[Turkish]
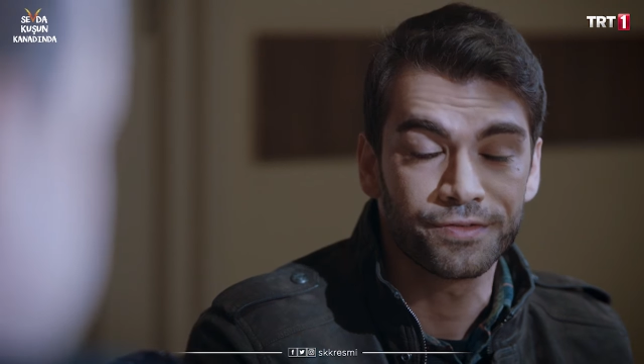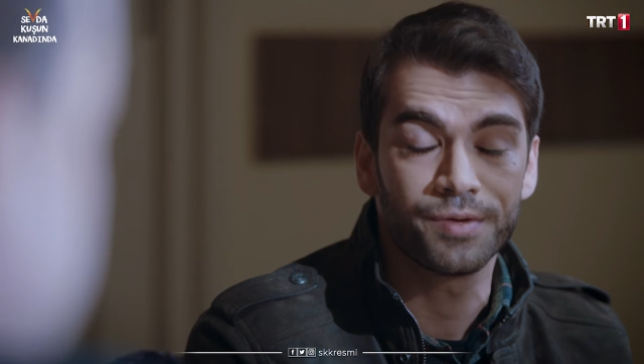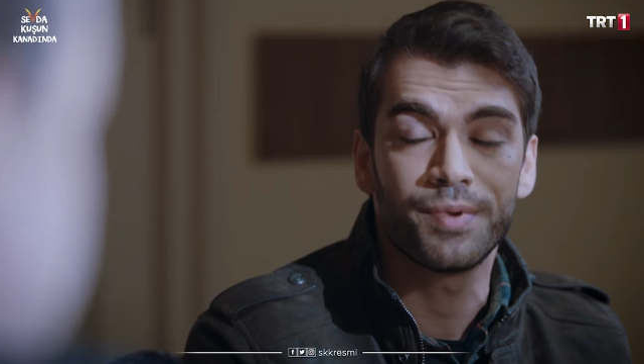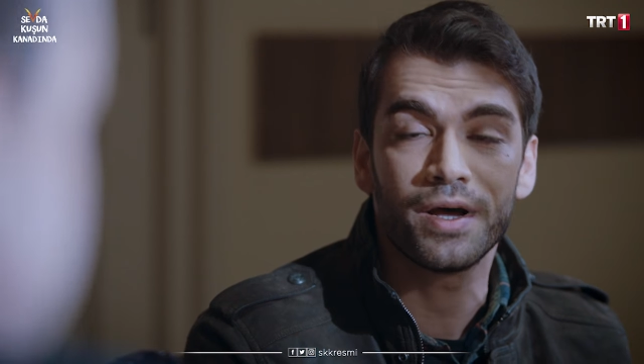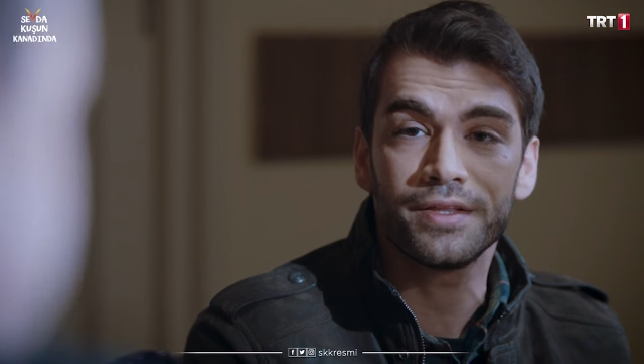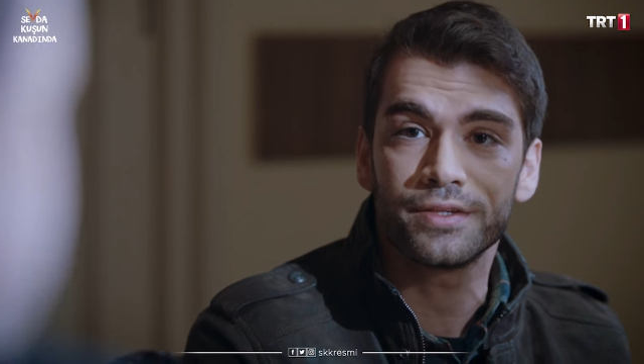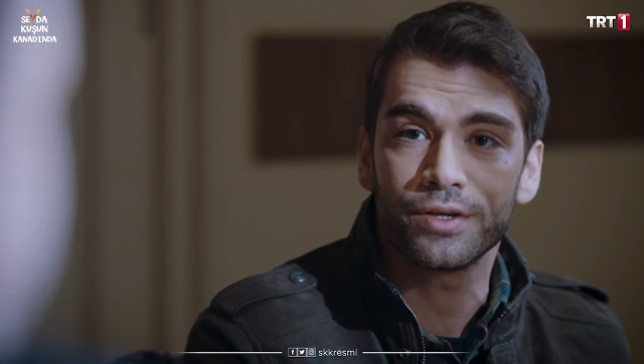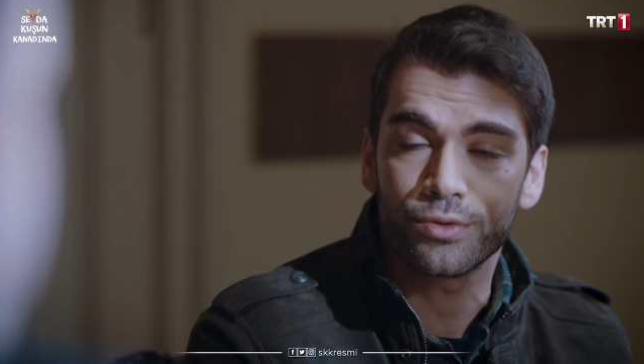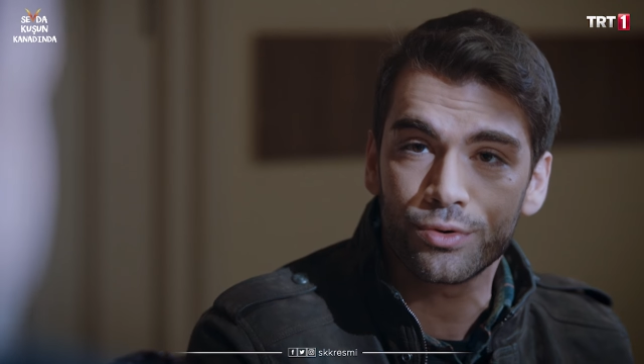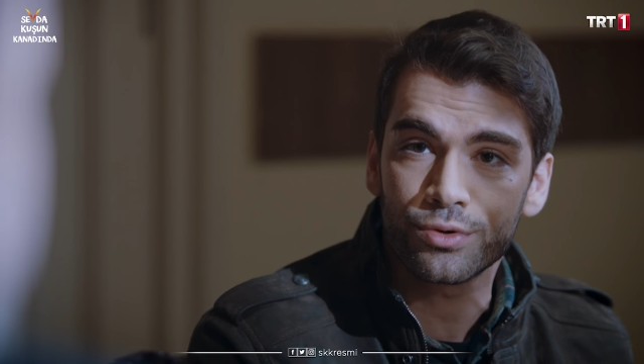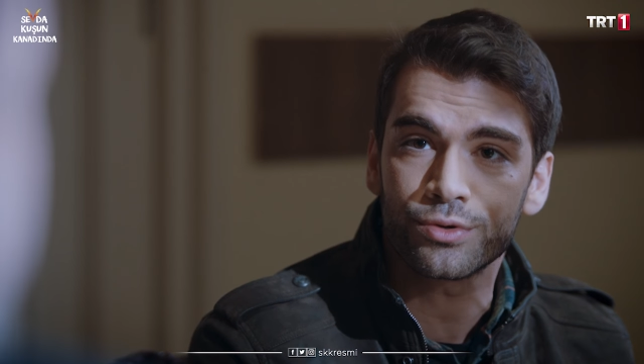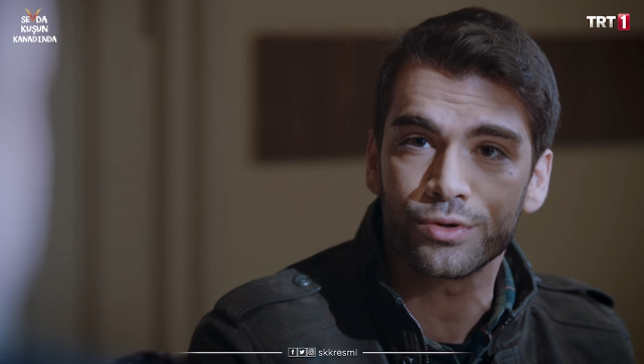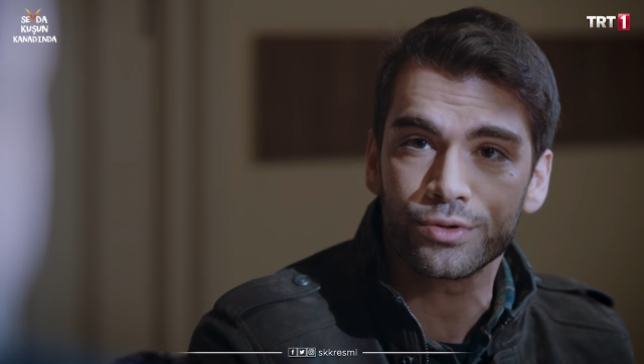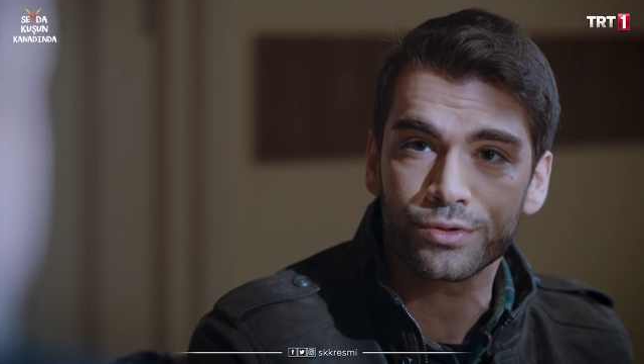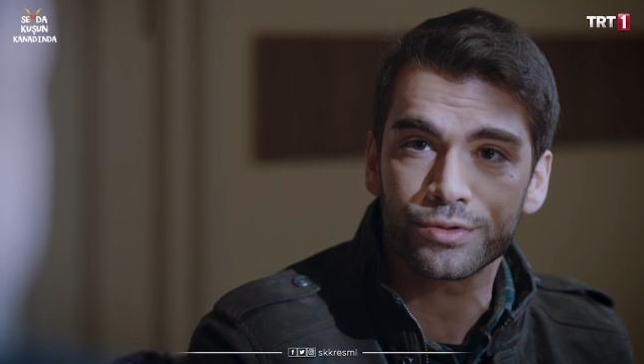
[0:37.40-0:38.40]
Ve ben de
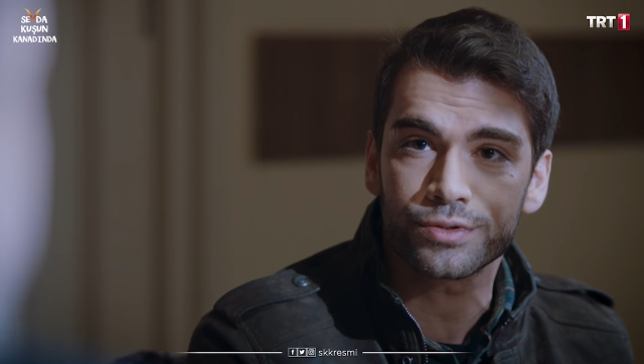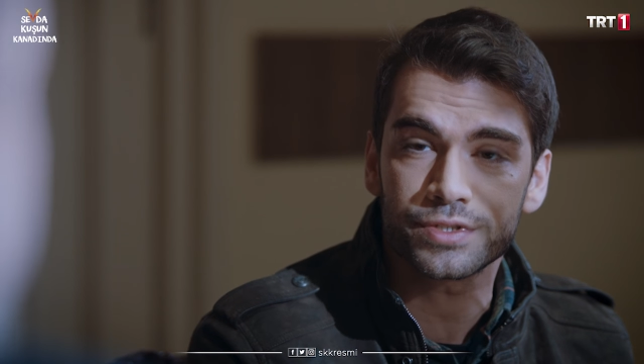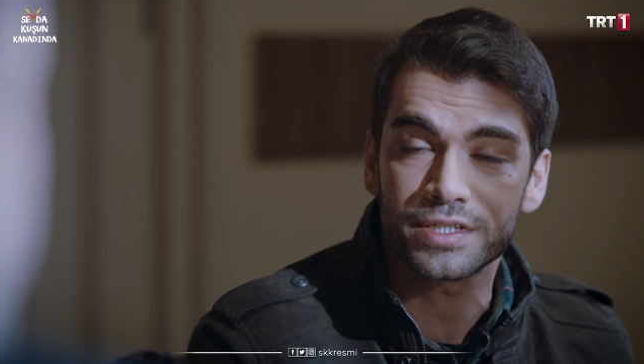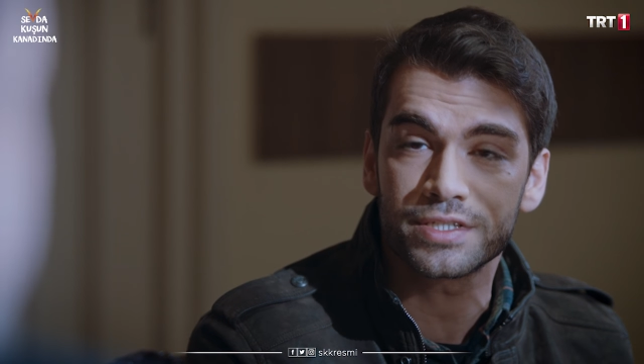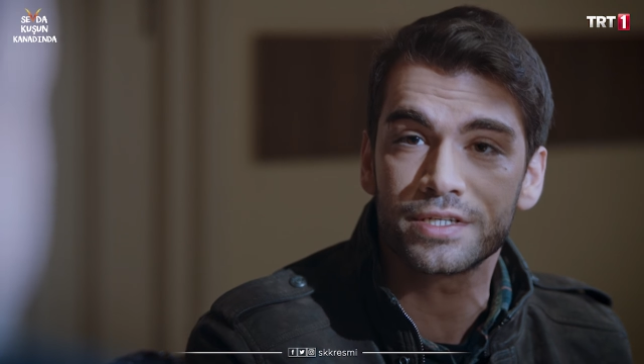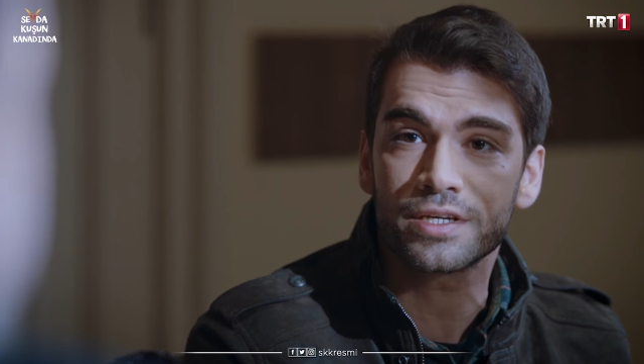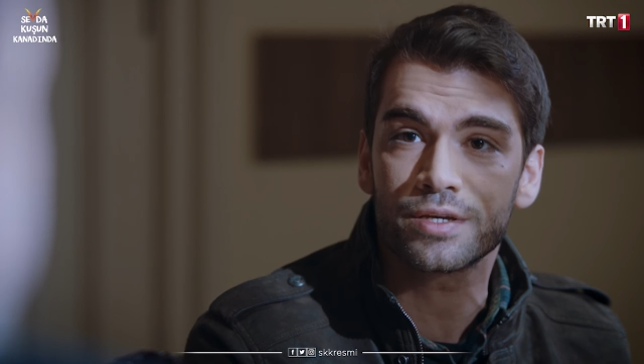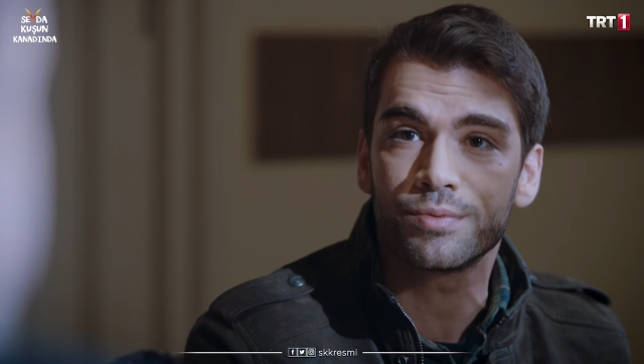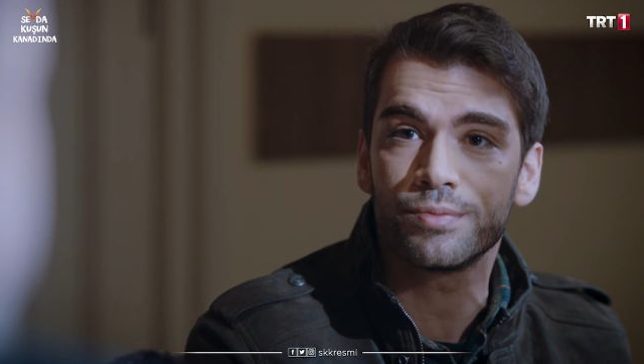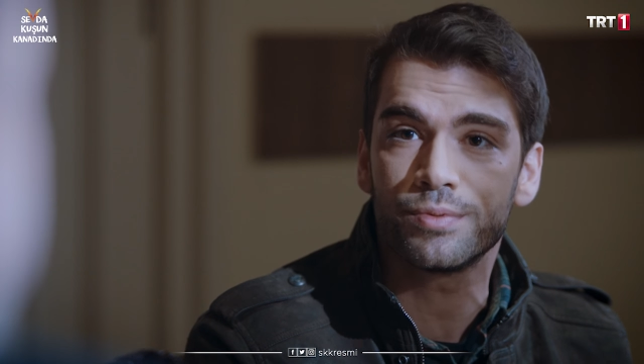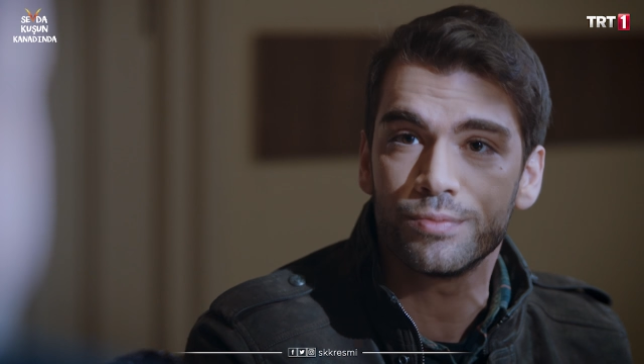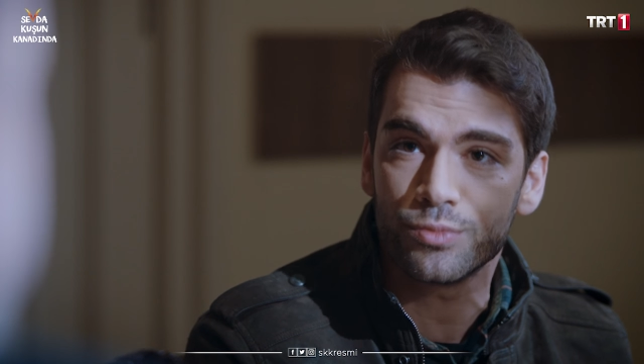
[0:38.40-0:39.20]
o gün sizin gibi